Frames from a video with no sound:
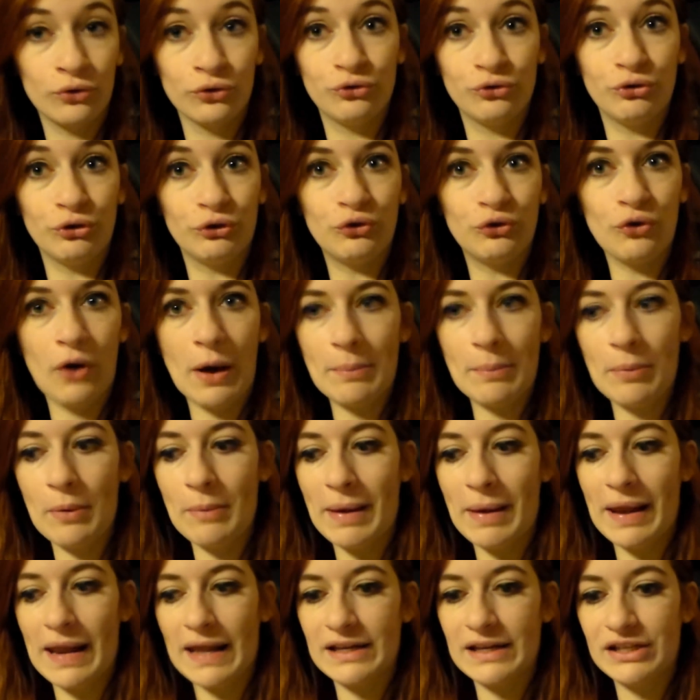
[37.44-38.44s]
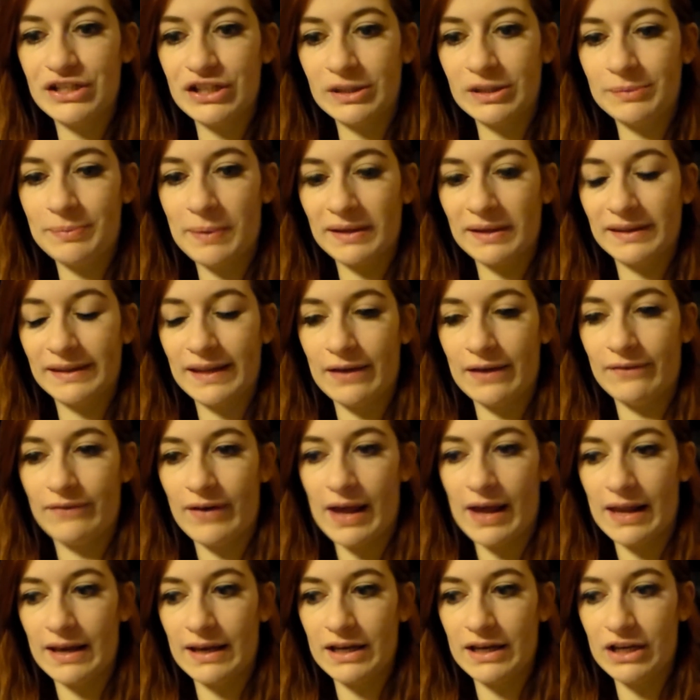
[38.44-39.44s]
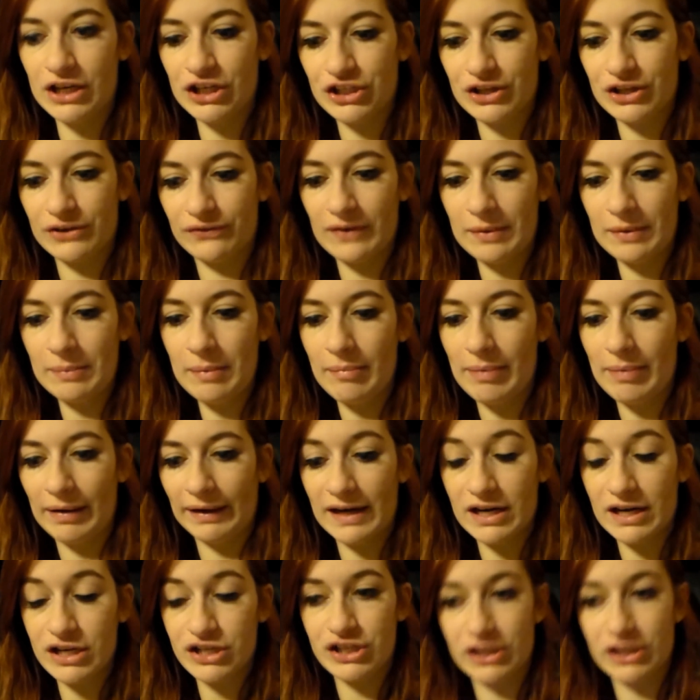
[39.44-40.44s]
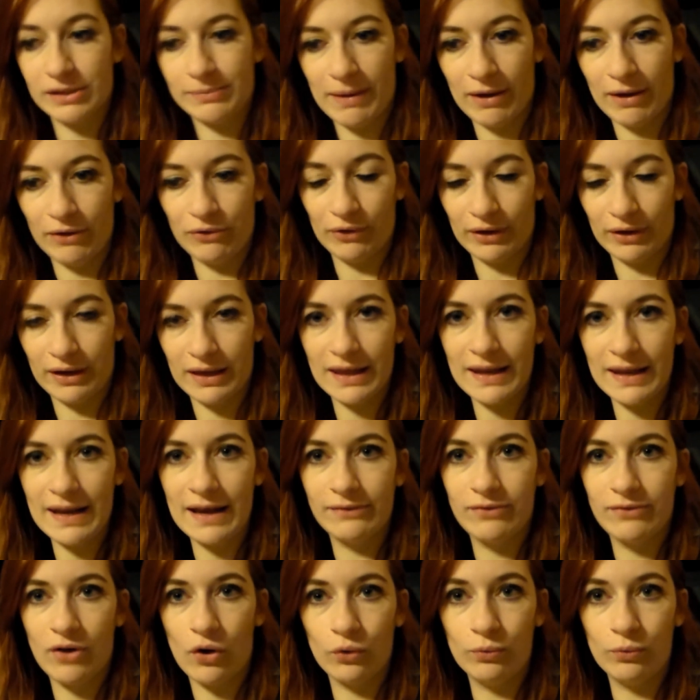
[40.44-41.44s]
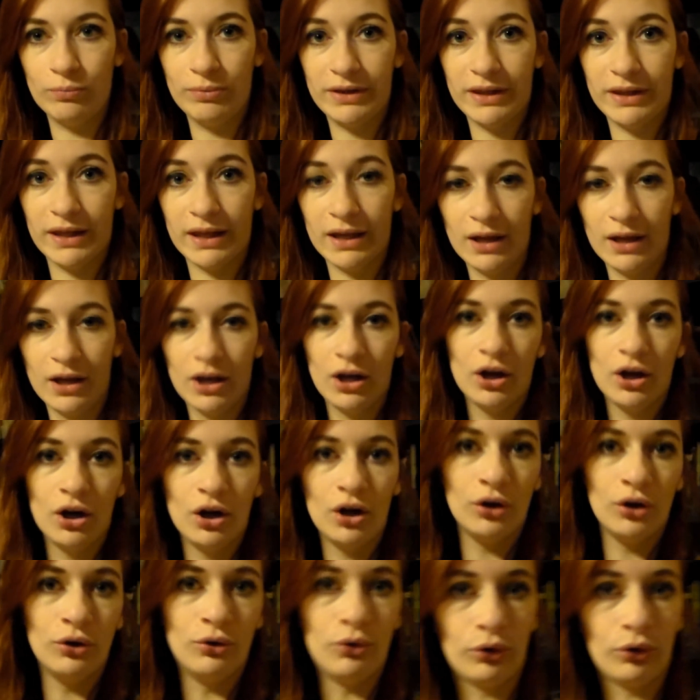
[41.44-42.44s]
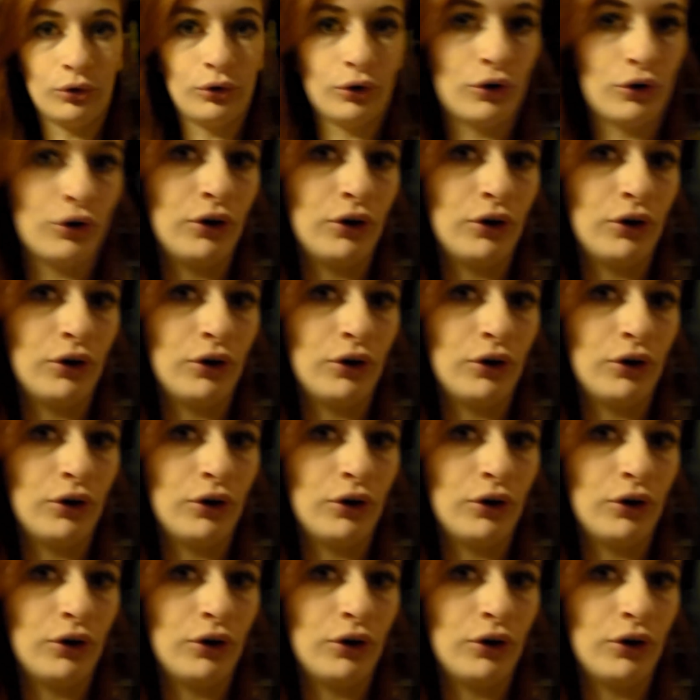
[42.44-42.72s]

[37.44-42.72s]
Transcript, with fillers: Donc je suis toujours un peu malade, j'espère que ça va aller. J'ai fait mes bagages, j'espère ne rien avoir oublié. Donc